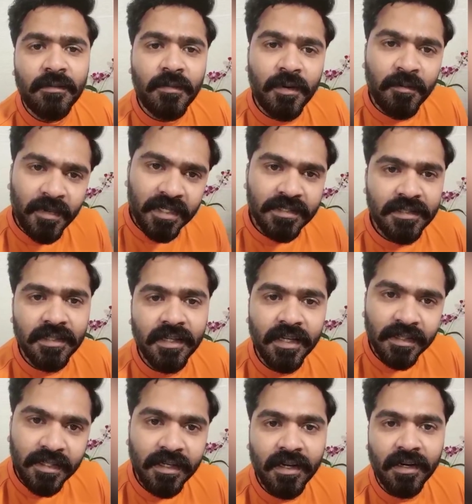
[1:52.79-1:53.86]
நம்ம மாசு
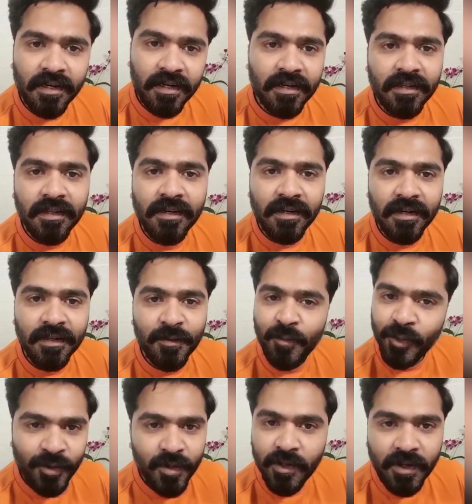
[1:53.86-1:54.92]
கெத்து காட்டுறதுன்றது
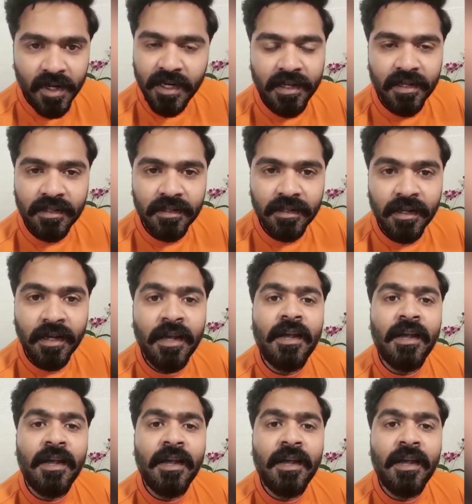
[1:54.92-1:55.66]
முக்கியம் கிடையாது